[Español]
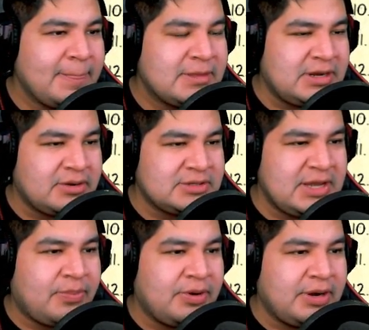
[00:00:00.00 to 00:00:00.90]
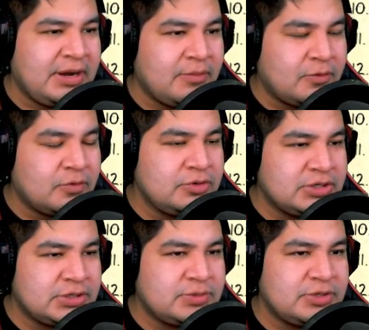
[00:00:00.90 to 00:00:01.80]
Sería cosa de ponerle
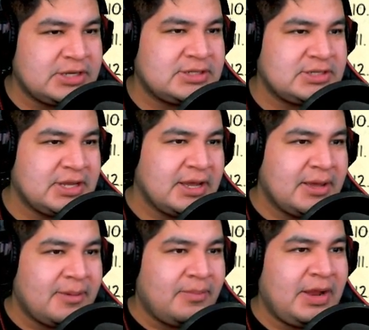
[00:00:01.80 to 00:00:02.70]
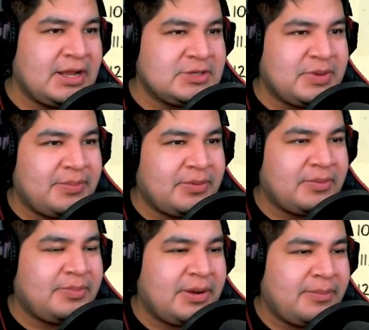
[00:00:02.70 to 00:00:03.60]
muchas velas para,
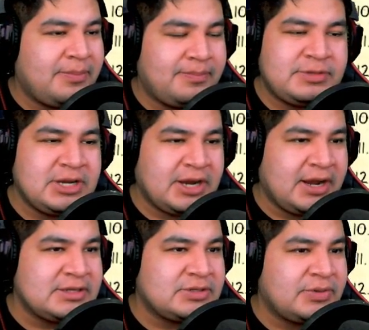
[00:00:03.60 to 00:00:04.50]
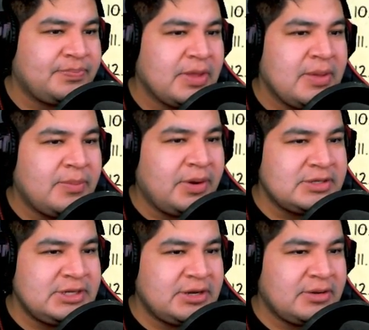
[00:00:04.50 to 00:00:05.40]
para checar eso. Pero yo
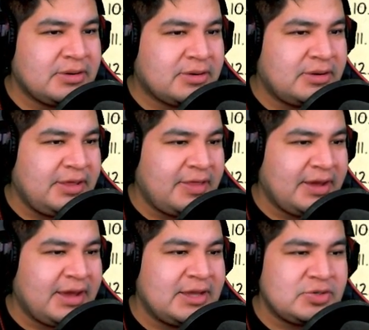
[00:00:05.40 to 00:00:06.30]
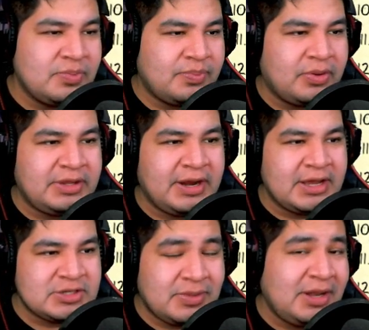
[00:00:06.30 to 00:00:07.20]
sigo con la idea de que es un
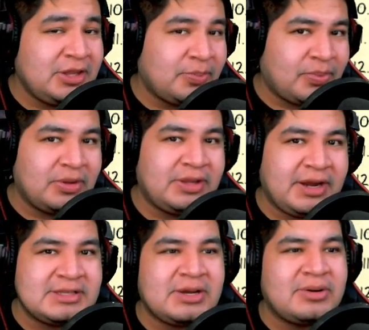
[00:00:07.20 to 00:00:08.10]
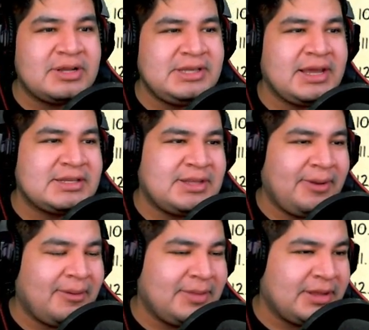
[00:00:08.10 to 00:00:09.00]
poltergeist, un maldito poltergeist ahora sí que está
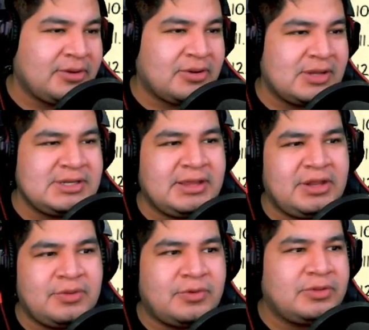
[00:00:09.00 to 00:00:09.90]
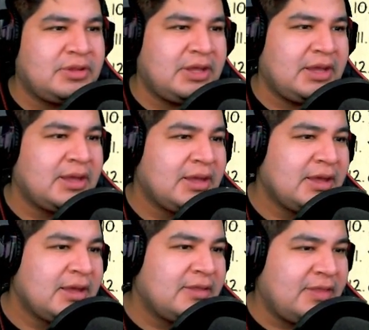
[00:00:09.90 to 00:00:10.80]
aventando cosas y que tiene un montón de,
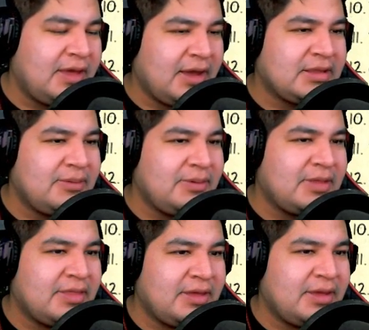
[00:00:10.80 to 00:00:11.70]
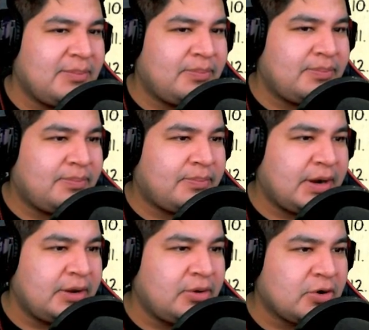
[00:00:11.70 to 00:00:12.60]
actividad de
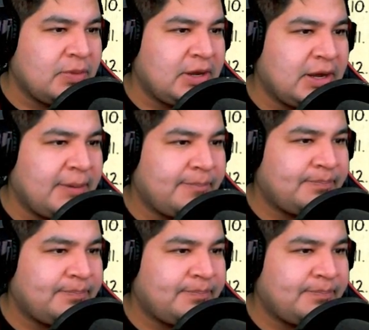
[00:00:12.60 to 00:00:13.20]
paranórmica.